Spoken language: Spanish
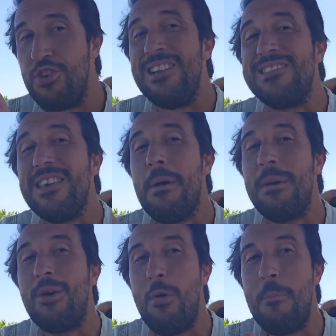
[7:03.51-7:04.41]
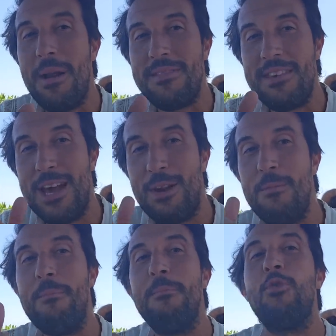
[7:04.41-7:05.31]
encima me complacieron
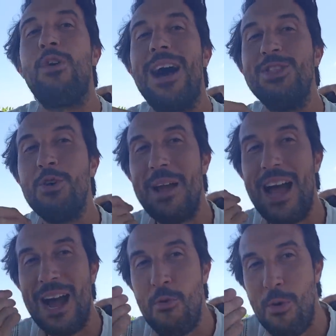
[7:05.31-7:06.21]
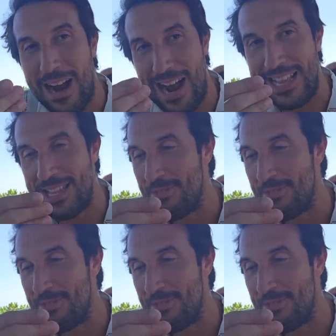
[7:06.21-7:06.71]
buscándome aguacate,